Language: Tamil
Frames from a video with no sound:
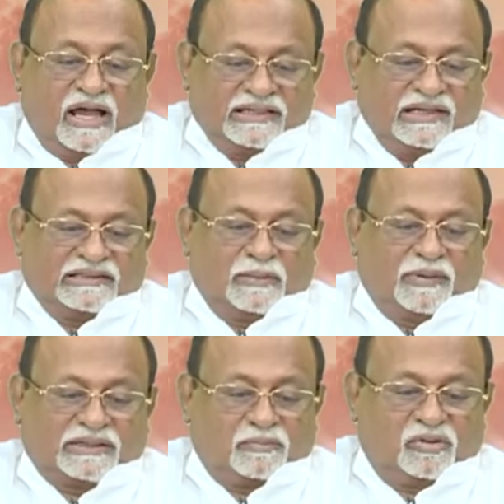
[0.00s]
ஆங்கிலத்தை
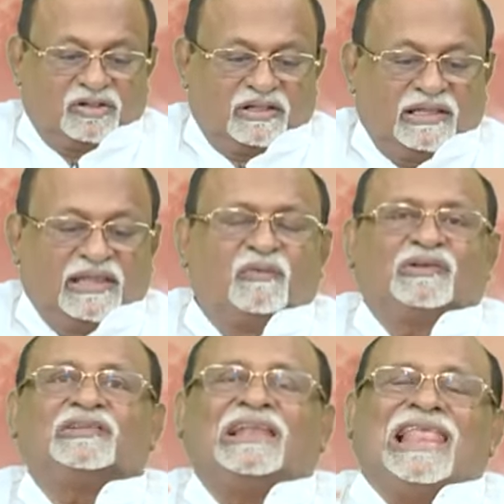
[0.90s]
பார்க்கும்பொழுது இ
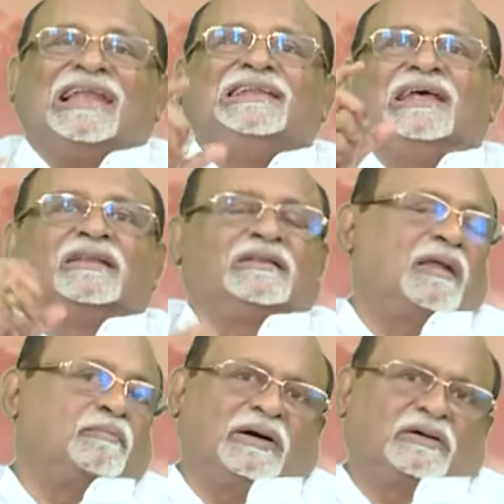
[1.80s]
வாஸ் லெட் என்று
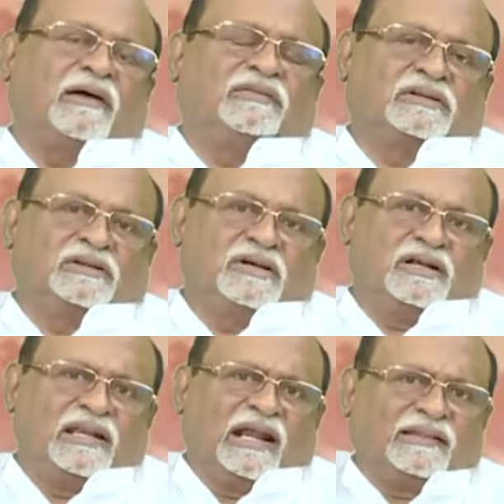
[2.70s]
தான் பார்க்க அவர்
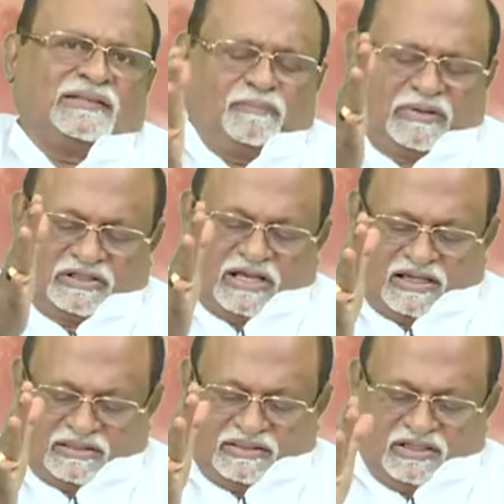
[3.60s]

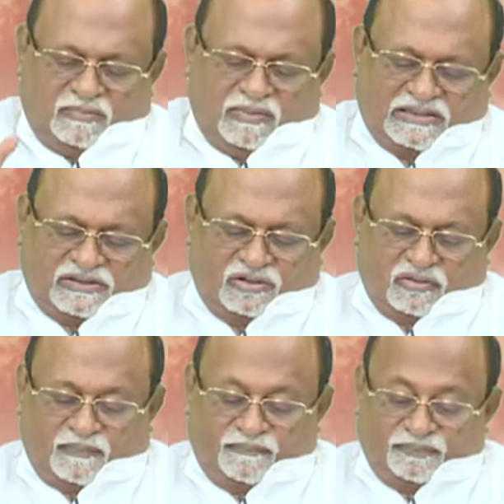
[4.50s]
நடத்தப்பட்டார் என்று
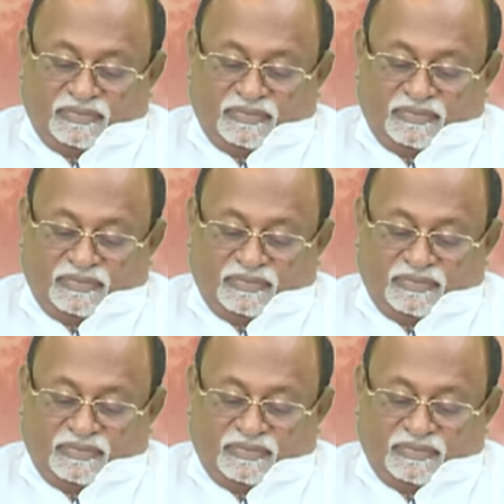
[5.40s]
பார்க்கின்றோம்